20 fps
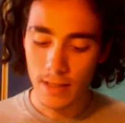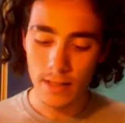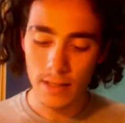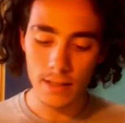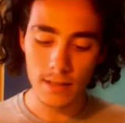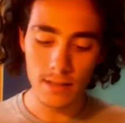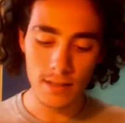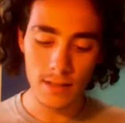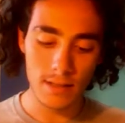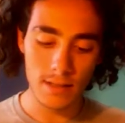
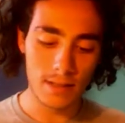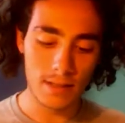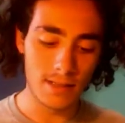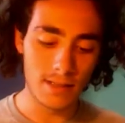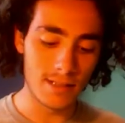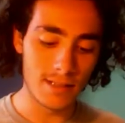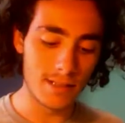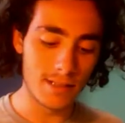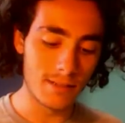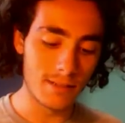
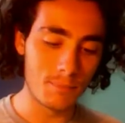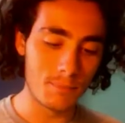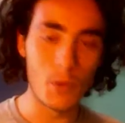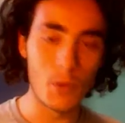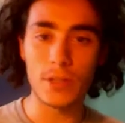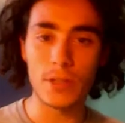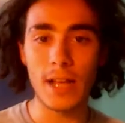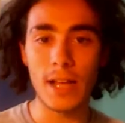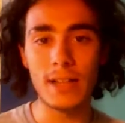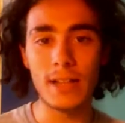eh,
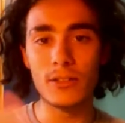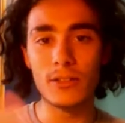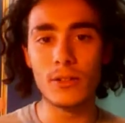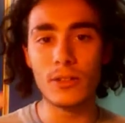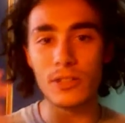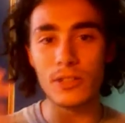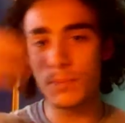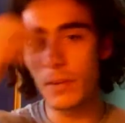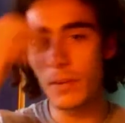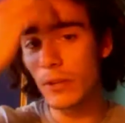
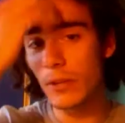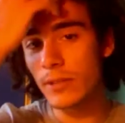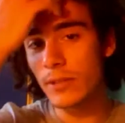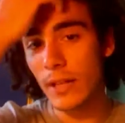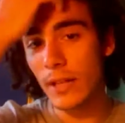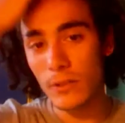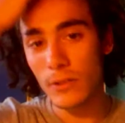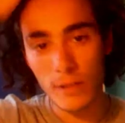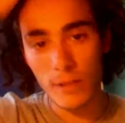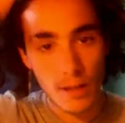portando,
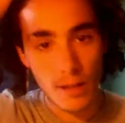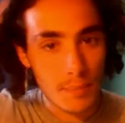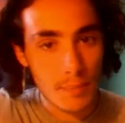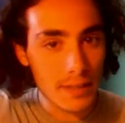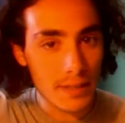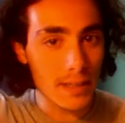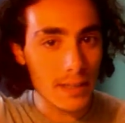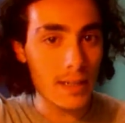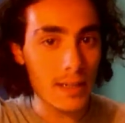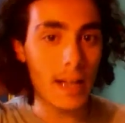sballottando da una
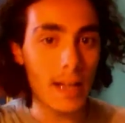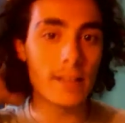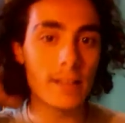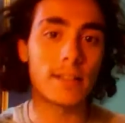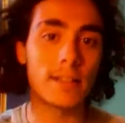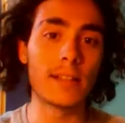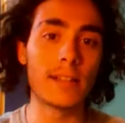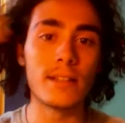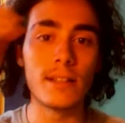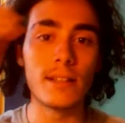parte
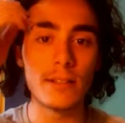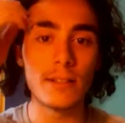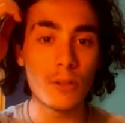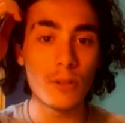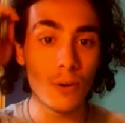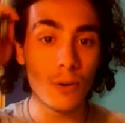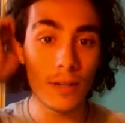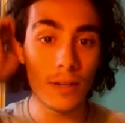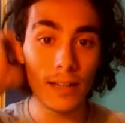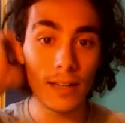all'altra il
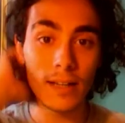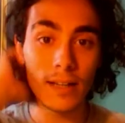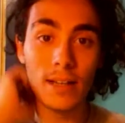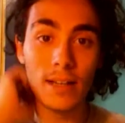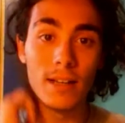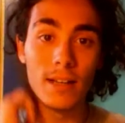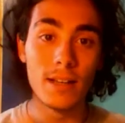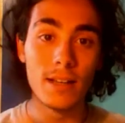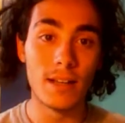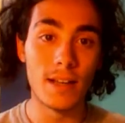lettore
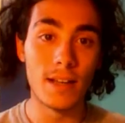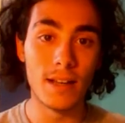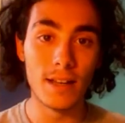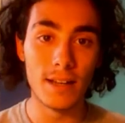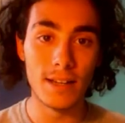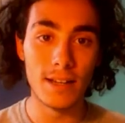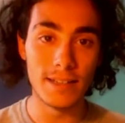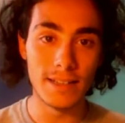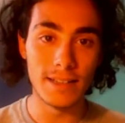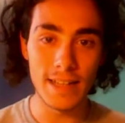
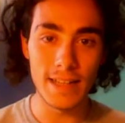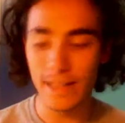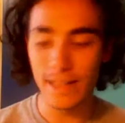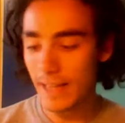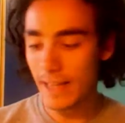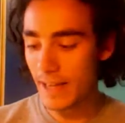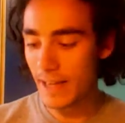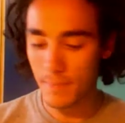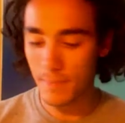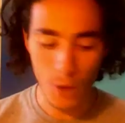eh,
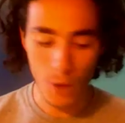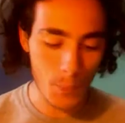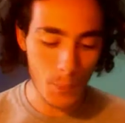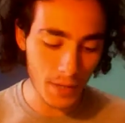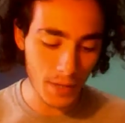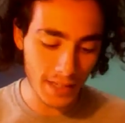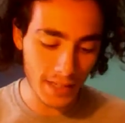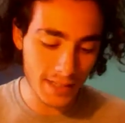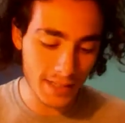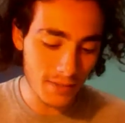nelle
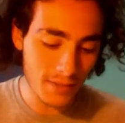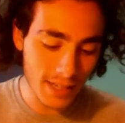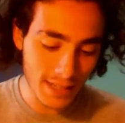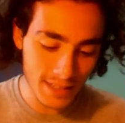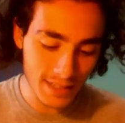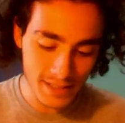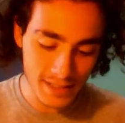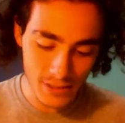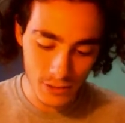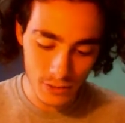proprie
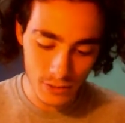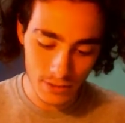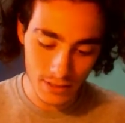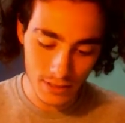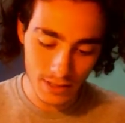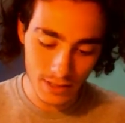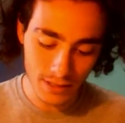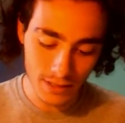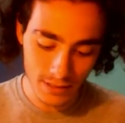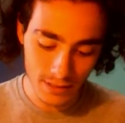
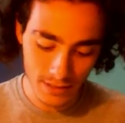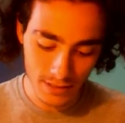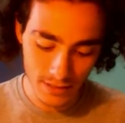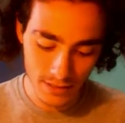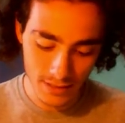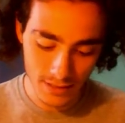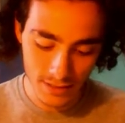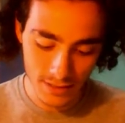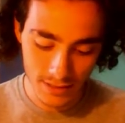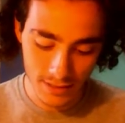divagazioni.
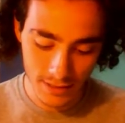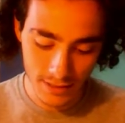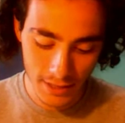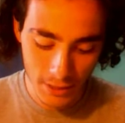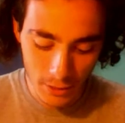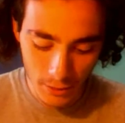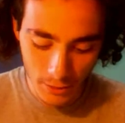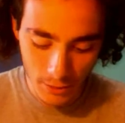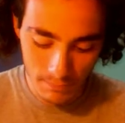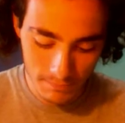Eh,
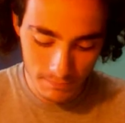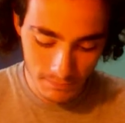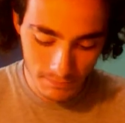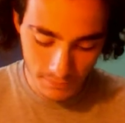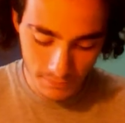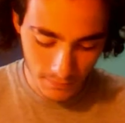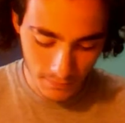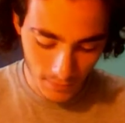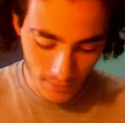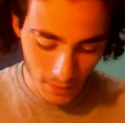io,
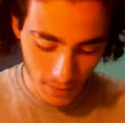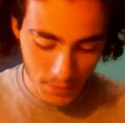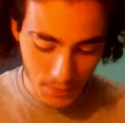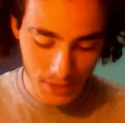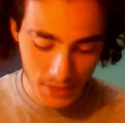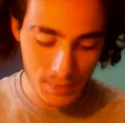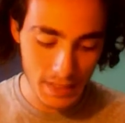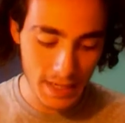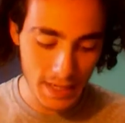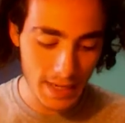per
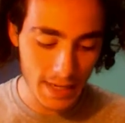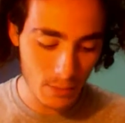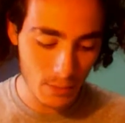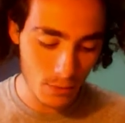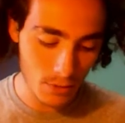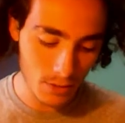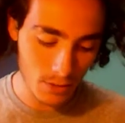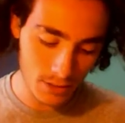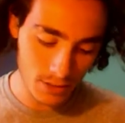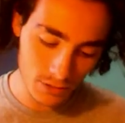spiegare
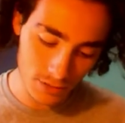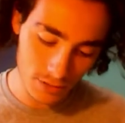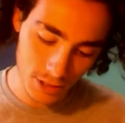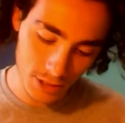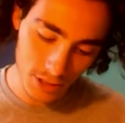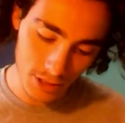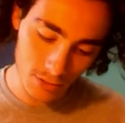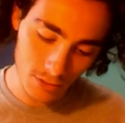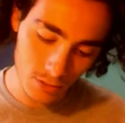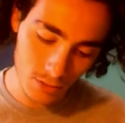quello che sto
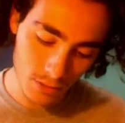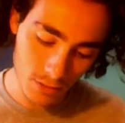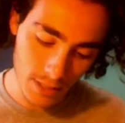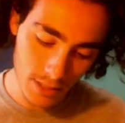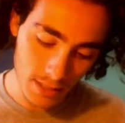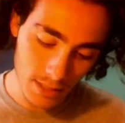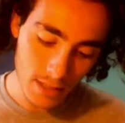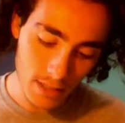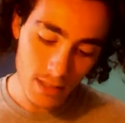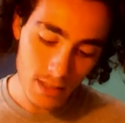dicendo
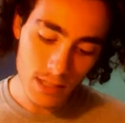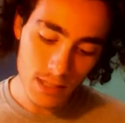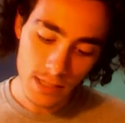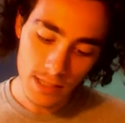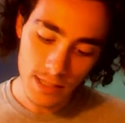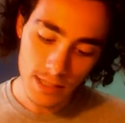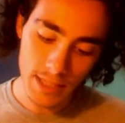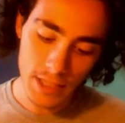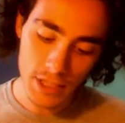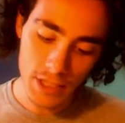ora,
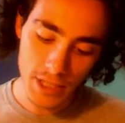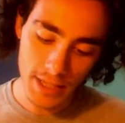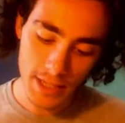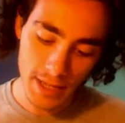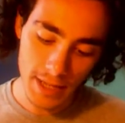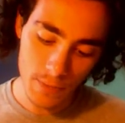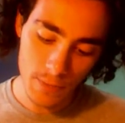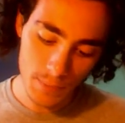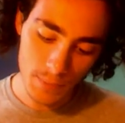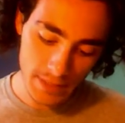
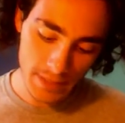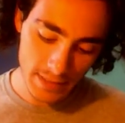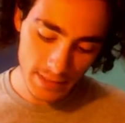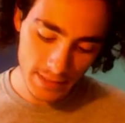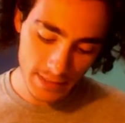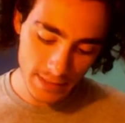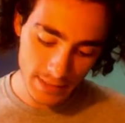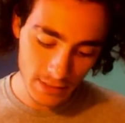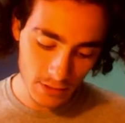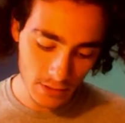leggerei un
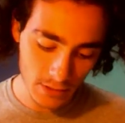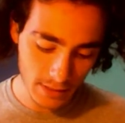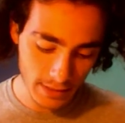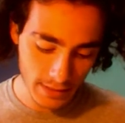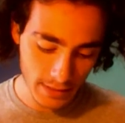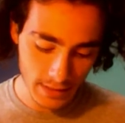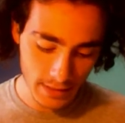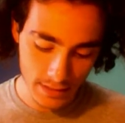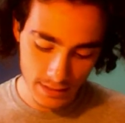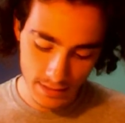pezzettino
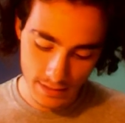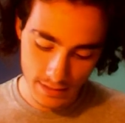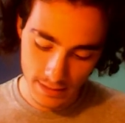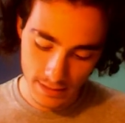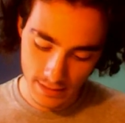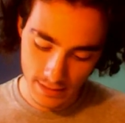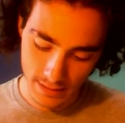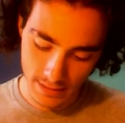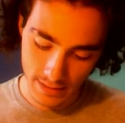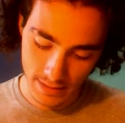che
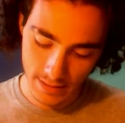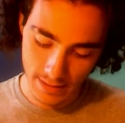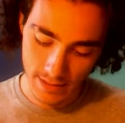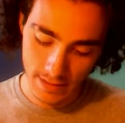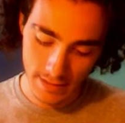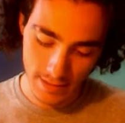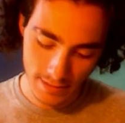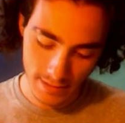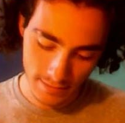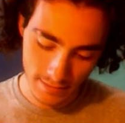eh,
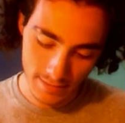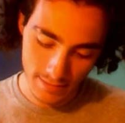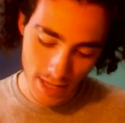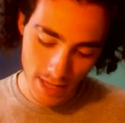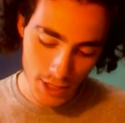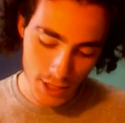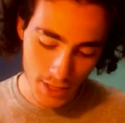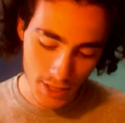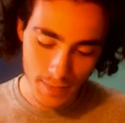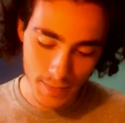
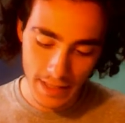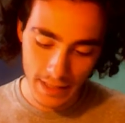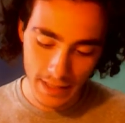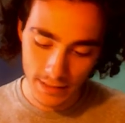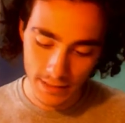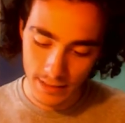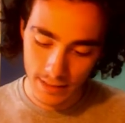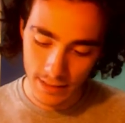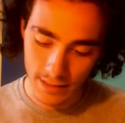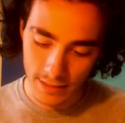lascia bene
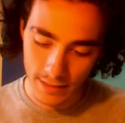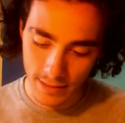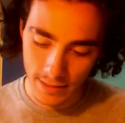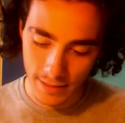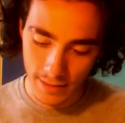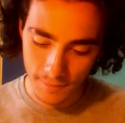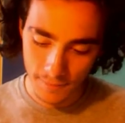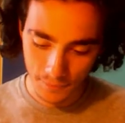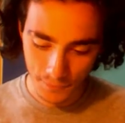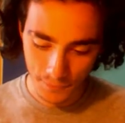intendere